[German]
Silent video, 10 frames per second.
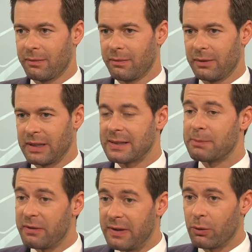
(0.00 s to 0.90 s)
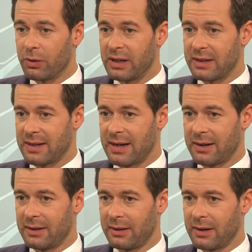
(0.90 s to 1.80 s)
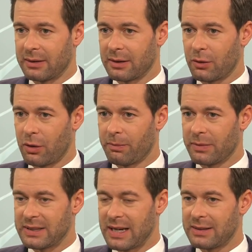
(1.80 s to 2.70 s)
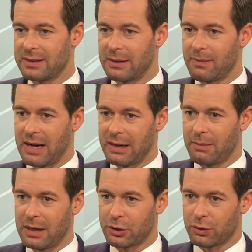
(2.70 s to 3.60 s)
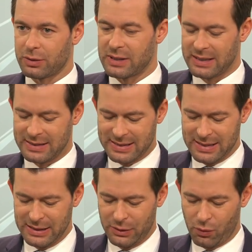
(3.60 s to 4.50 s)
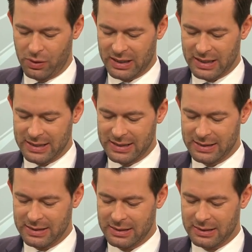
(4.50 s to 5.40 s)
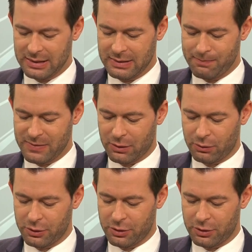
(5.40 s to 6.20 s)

Jetzt ist Bewegung in die ganze Angelegenheit gekommen seit dem Einmarsch Russlands in die Ukraine. Ähm, der russische